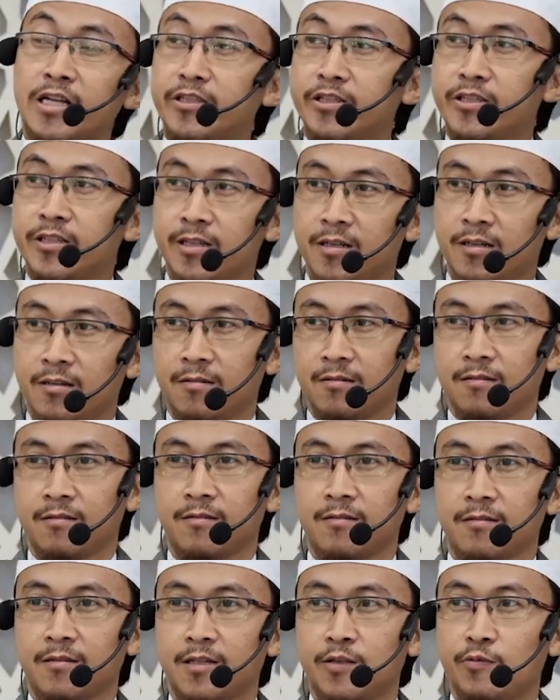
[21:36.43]
banjir
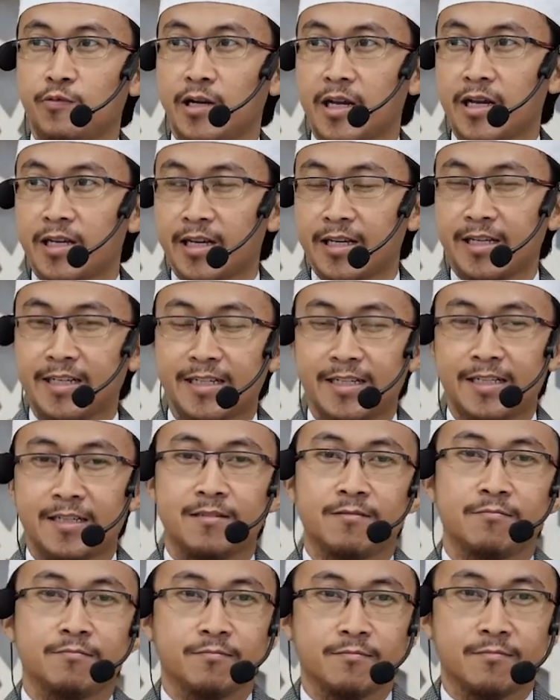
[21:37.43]
di wilayah
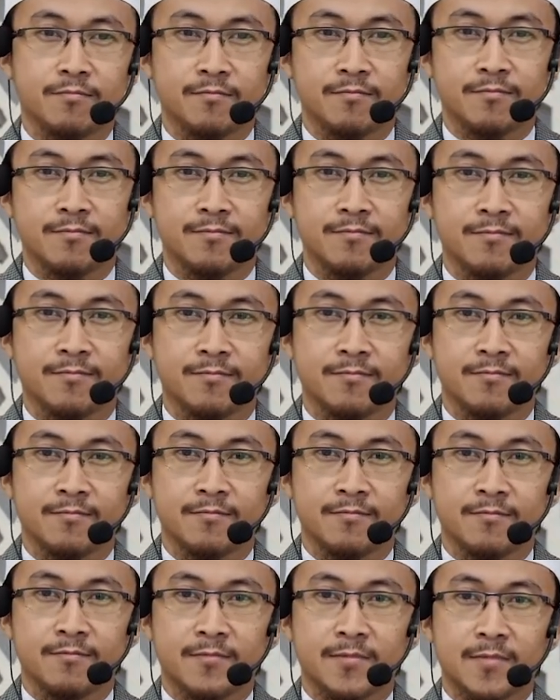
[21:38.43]
ini.
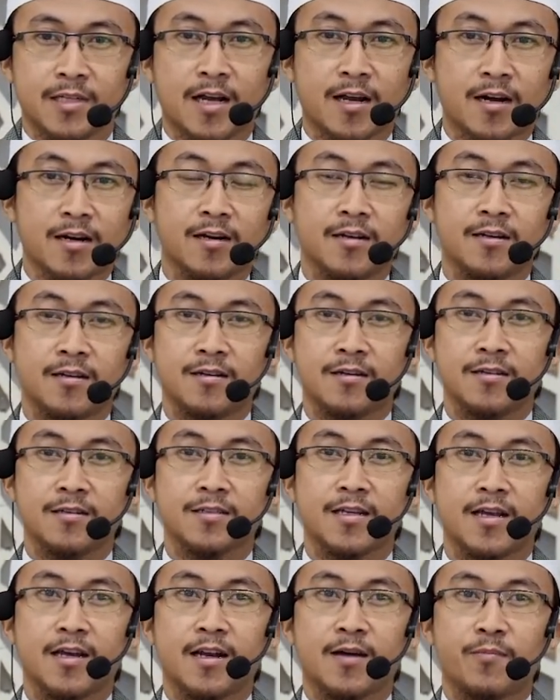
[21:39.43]

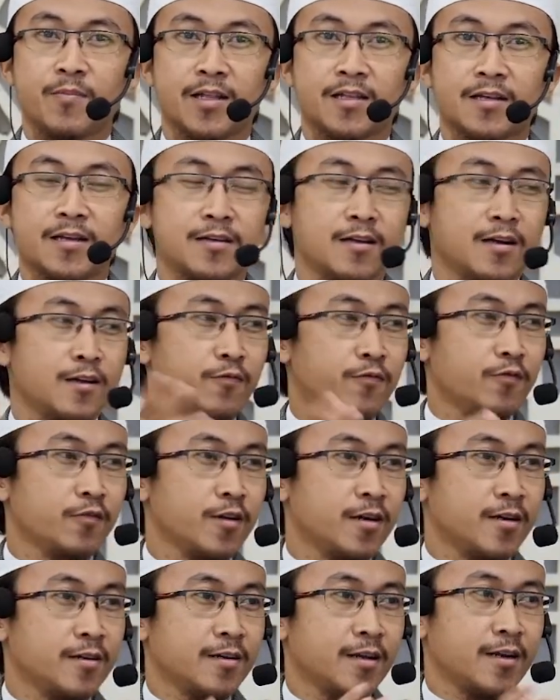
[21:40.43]
Karena saya dapatkan dari
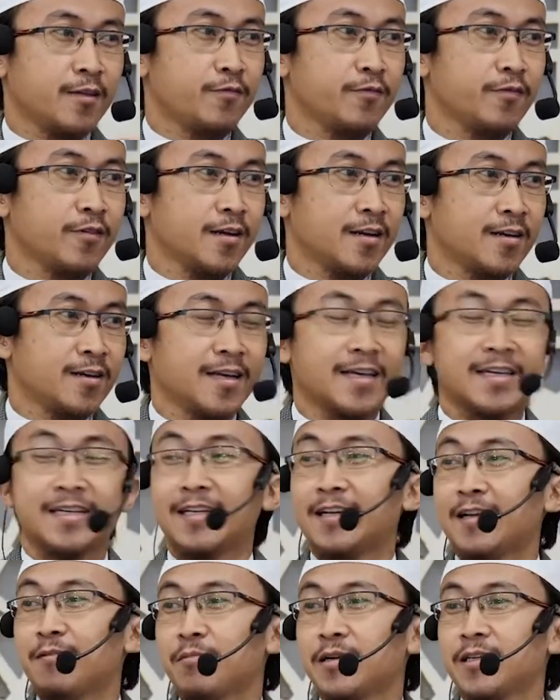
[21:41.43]
fulan, dari fulan. Nah,
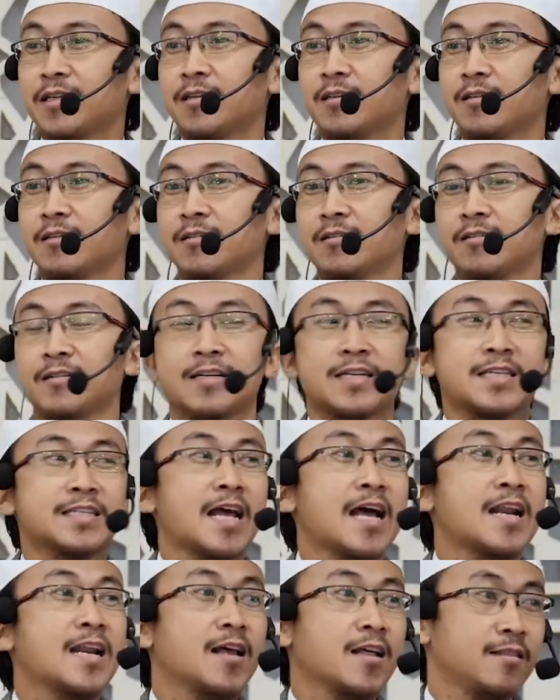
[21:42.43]
ini namanya
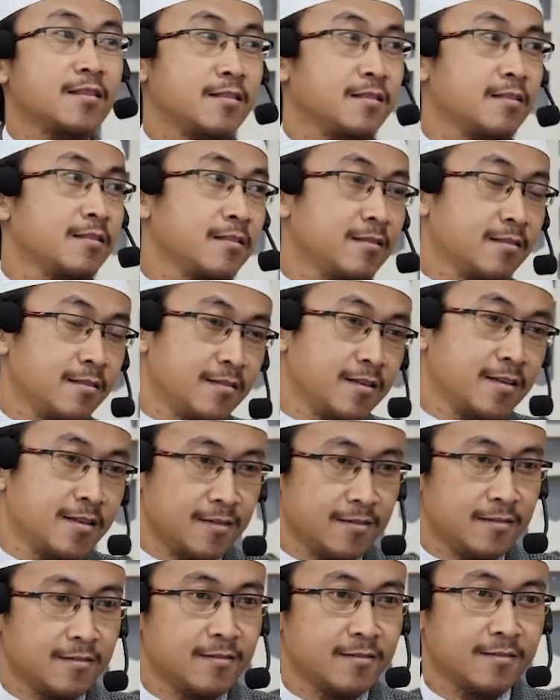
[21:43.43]
sanat,
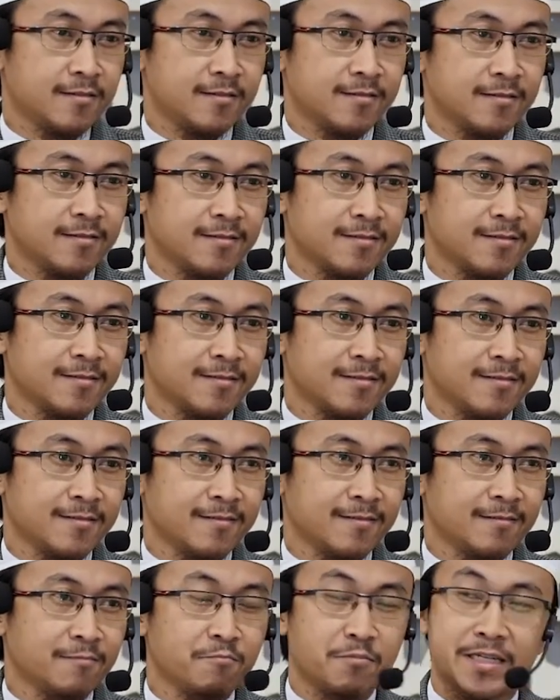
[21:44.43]
ya.
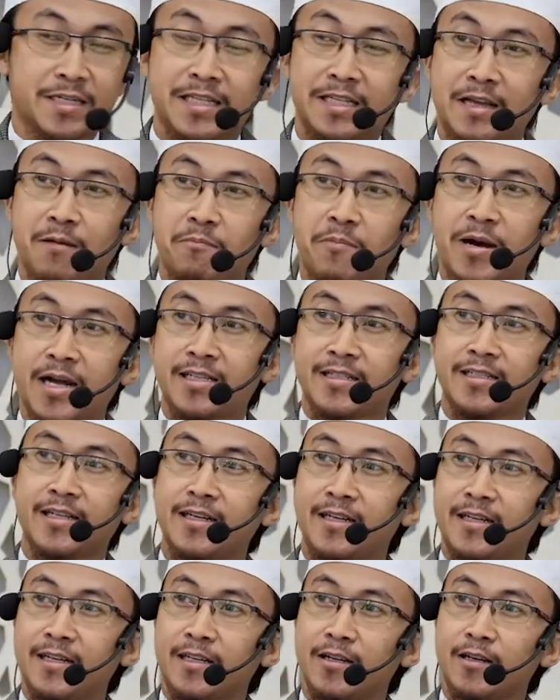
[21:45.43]
Berita
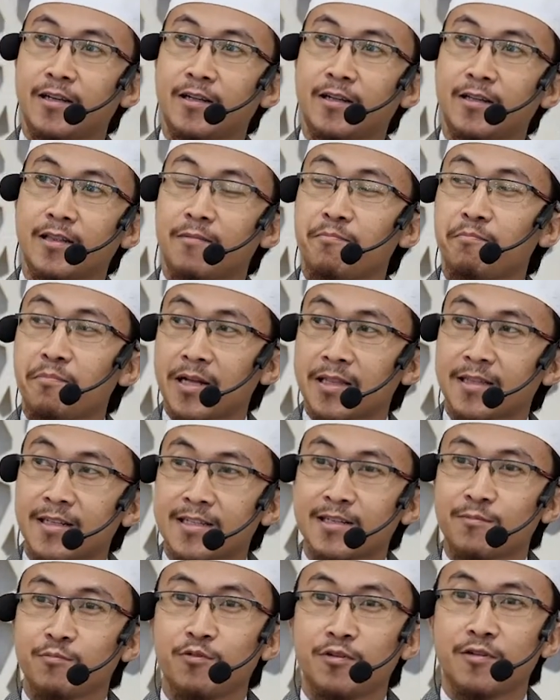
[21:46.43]
banjir di
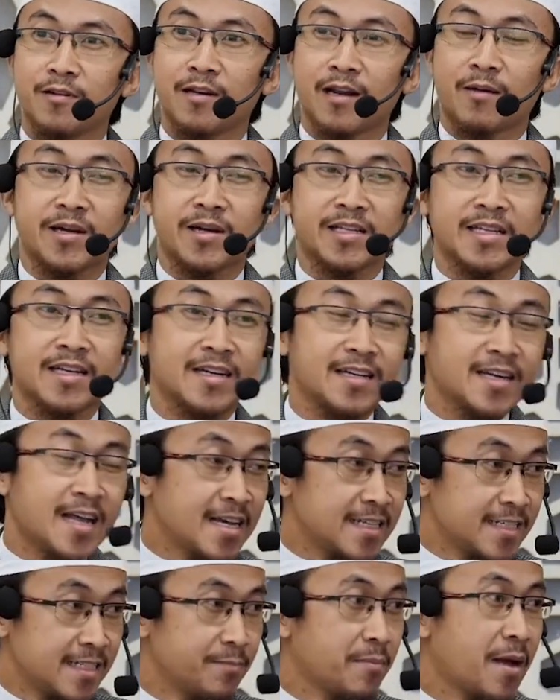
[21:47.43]
tempat tersebut namanya
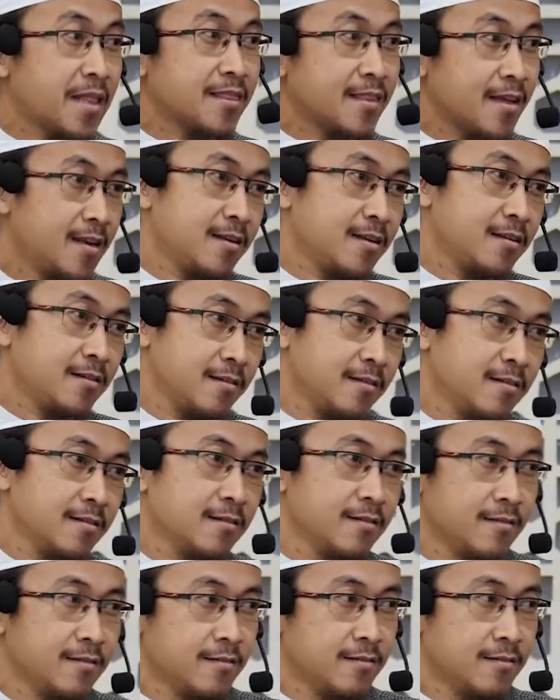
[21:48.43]
redaksi matan.